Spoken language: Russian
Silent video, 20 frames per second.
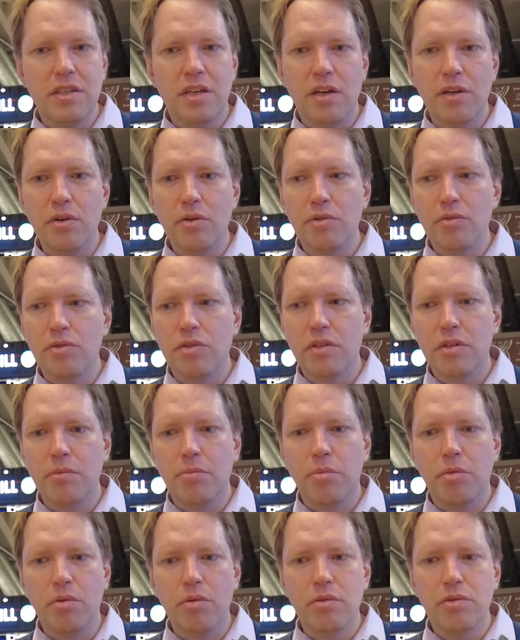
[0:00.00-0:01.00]
район уже
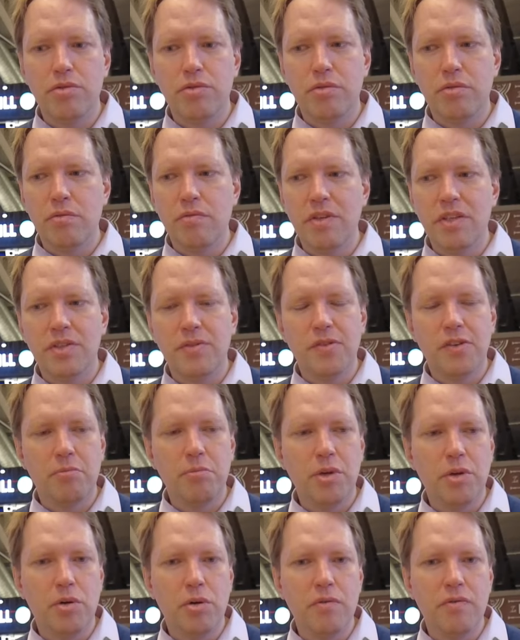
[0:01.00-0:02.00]
полностью весь
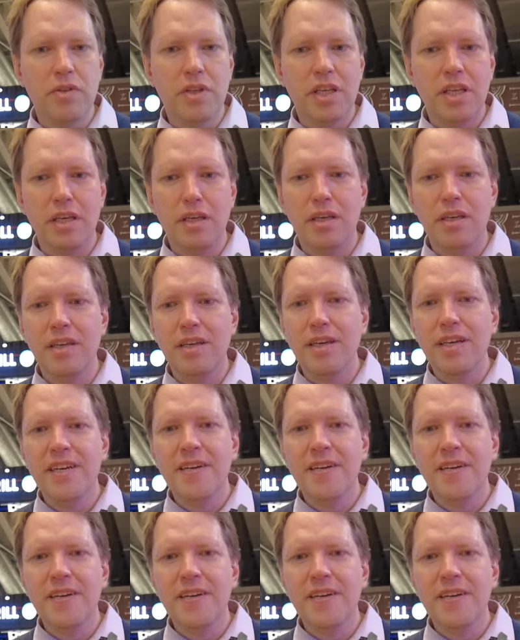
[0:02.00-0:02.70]
сформированный и э,